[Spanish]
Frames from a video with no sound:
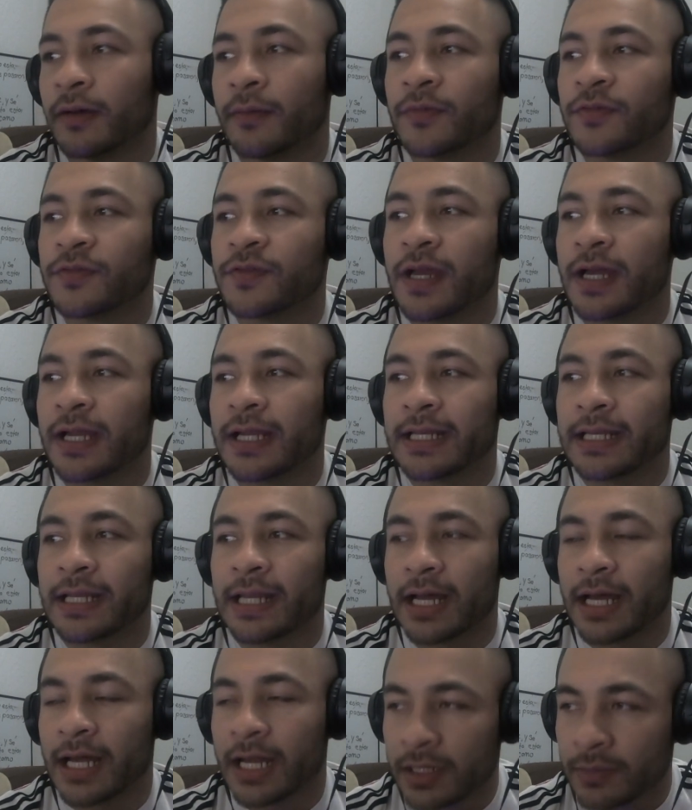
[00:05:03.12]
le vamos a
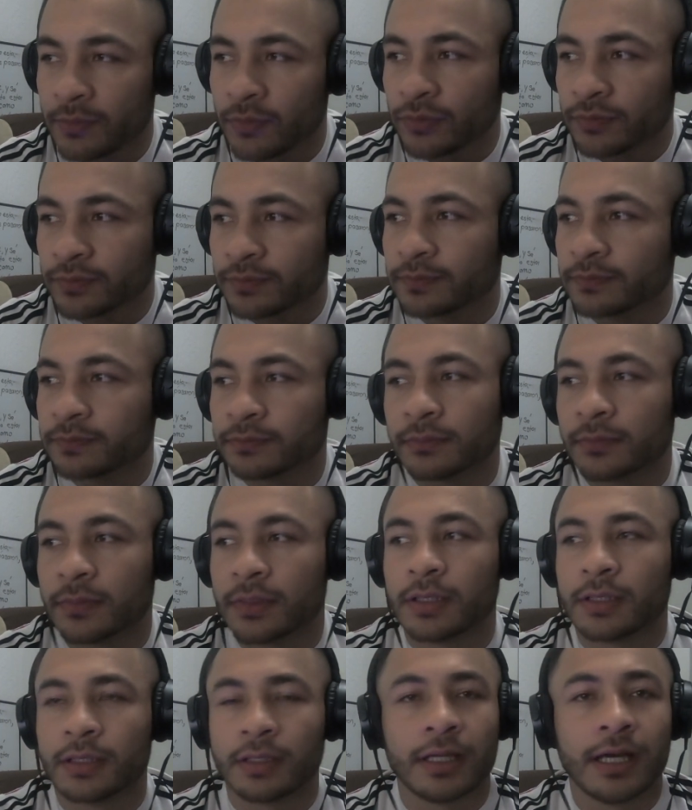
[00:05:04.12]
dar en álbum,
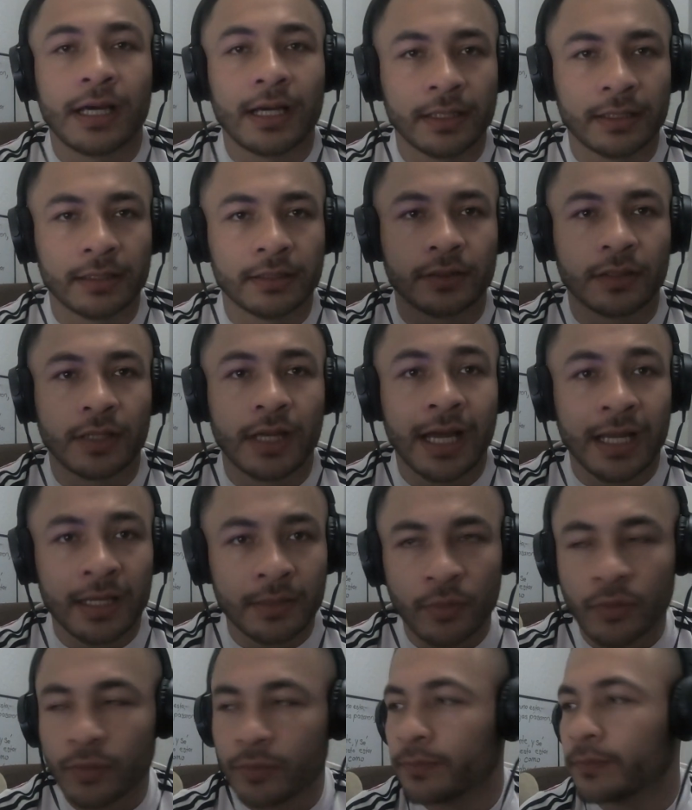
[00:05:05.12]

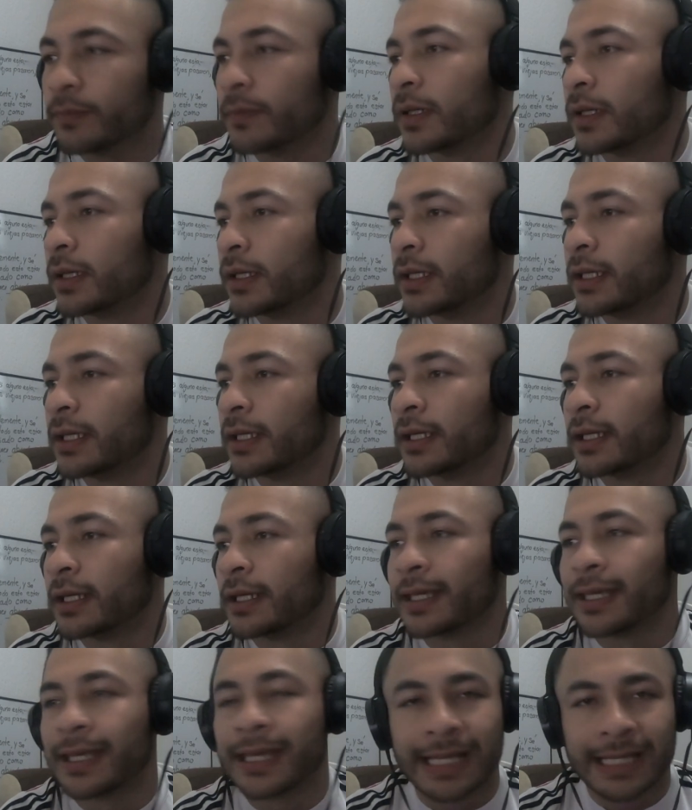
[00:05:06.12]
álbum,
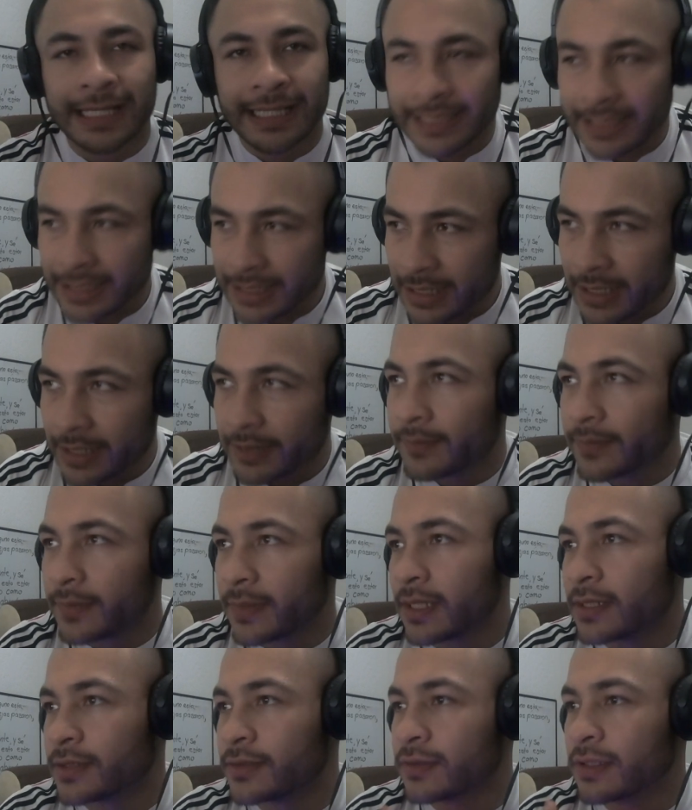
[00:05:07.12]

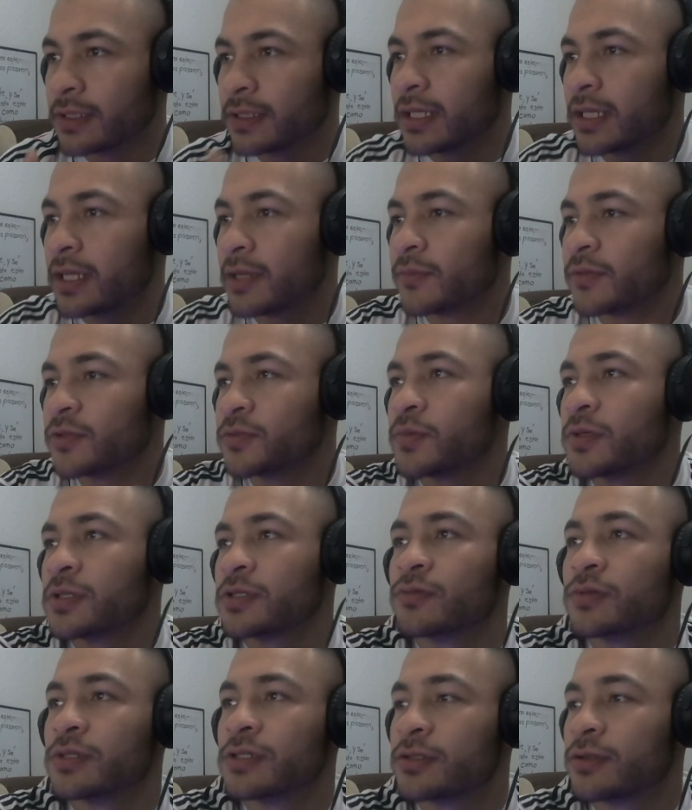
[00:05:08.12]
galería, que es donde
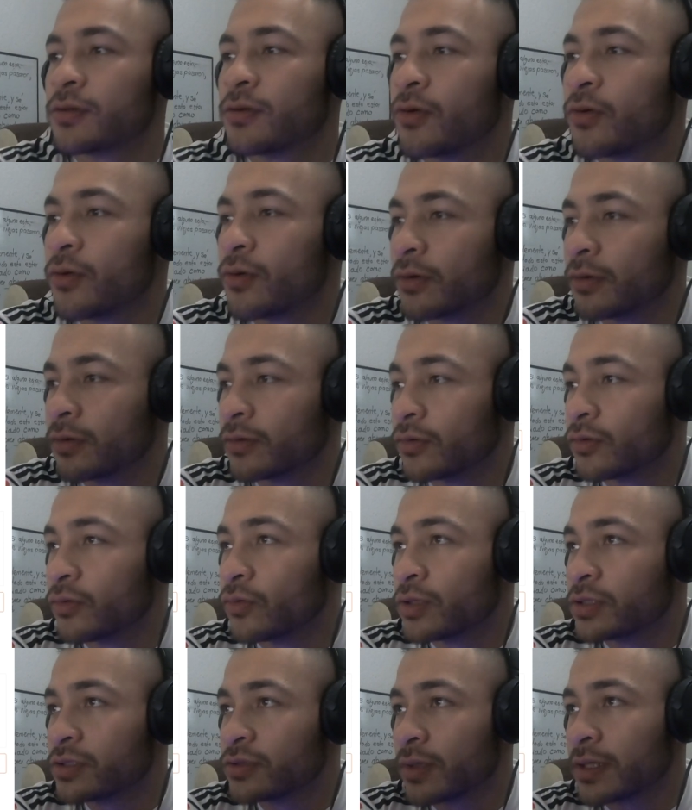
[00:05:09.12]
tenemos pues
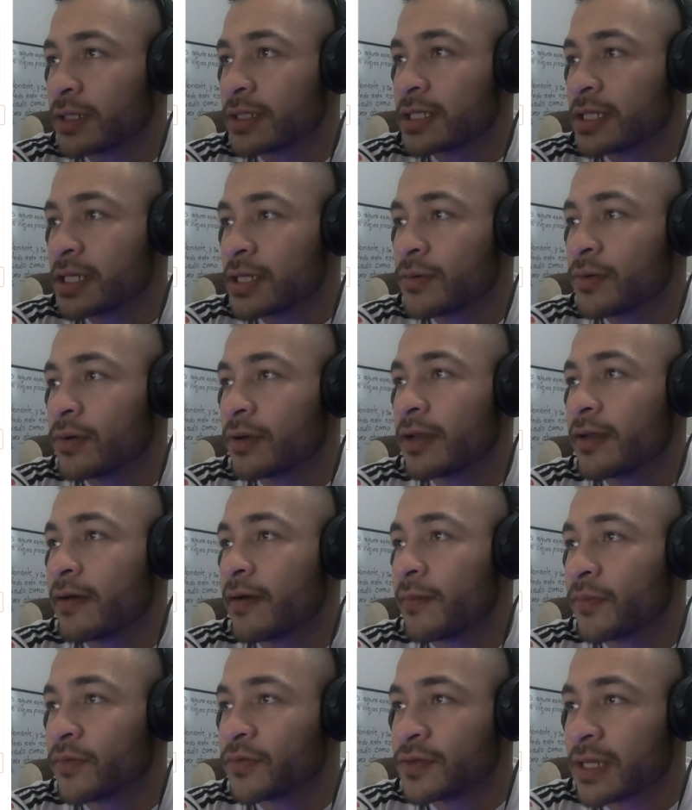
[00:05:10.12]
nuestro nuestro
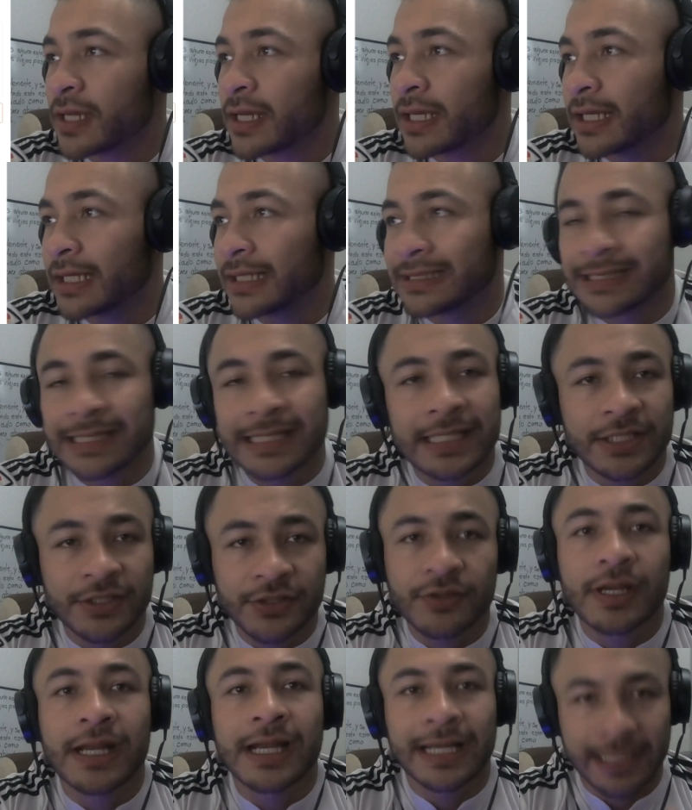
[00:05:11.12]
archivo, le vamos a
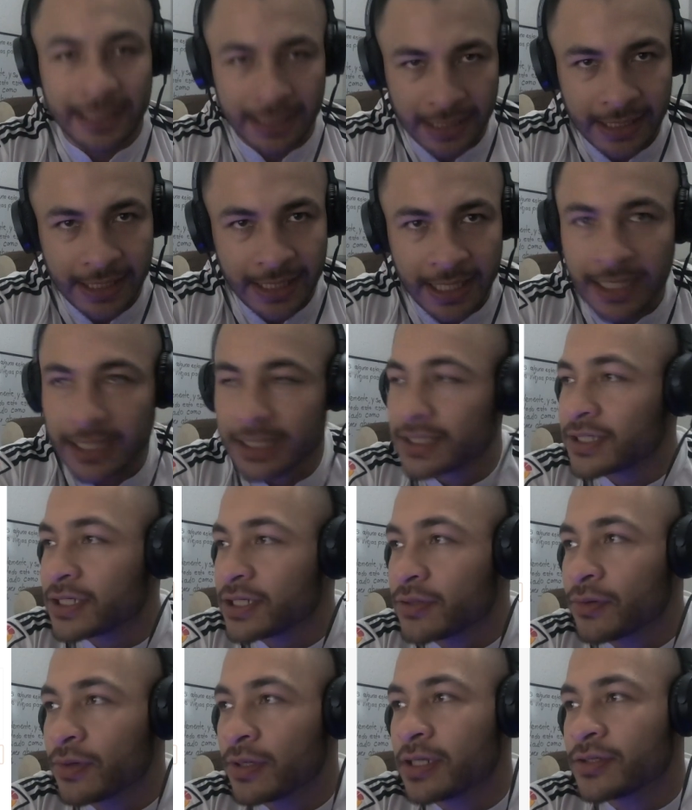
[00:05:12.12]
seleccionar en el
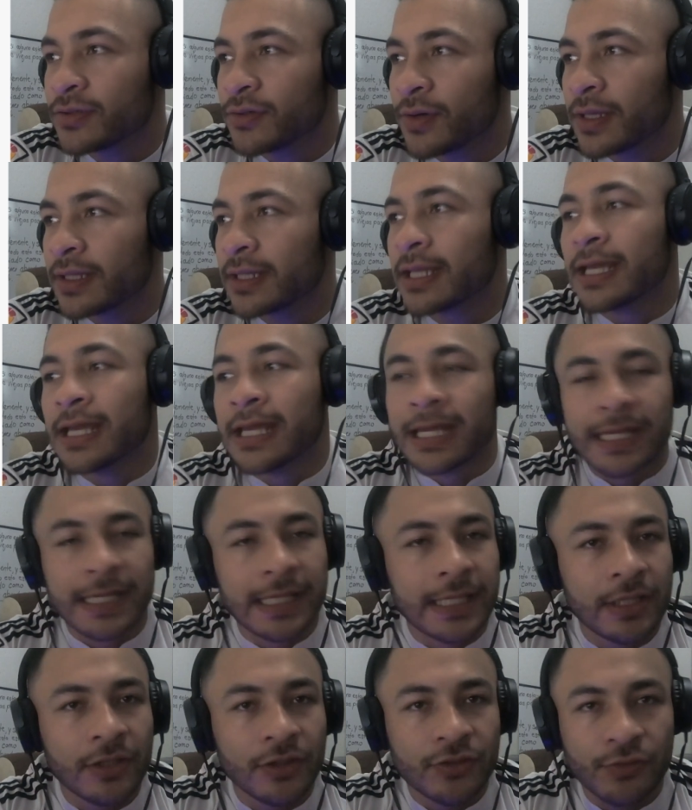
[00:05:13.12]
archivo del SOAT
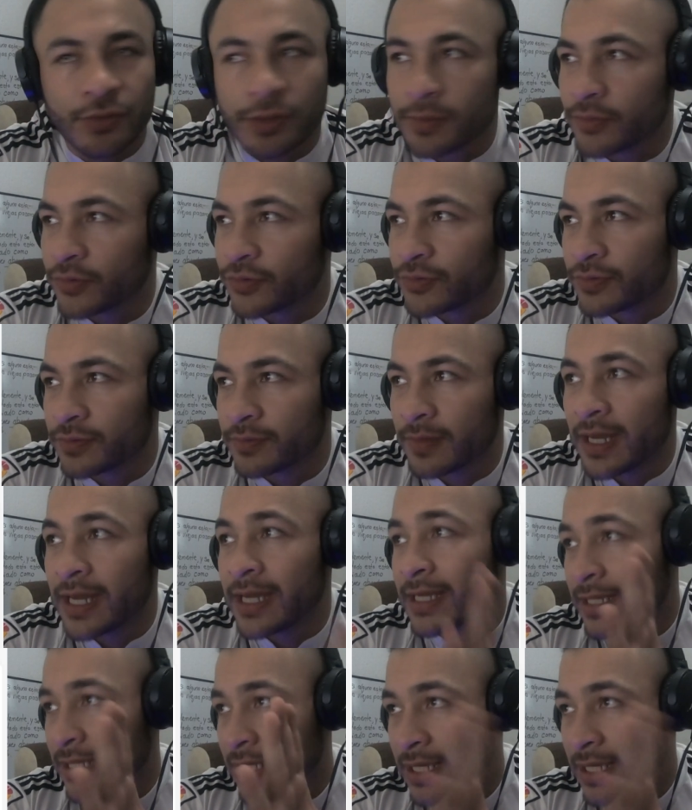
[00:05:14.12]
y lo subimos.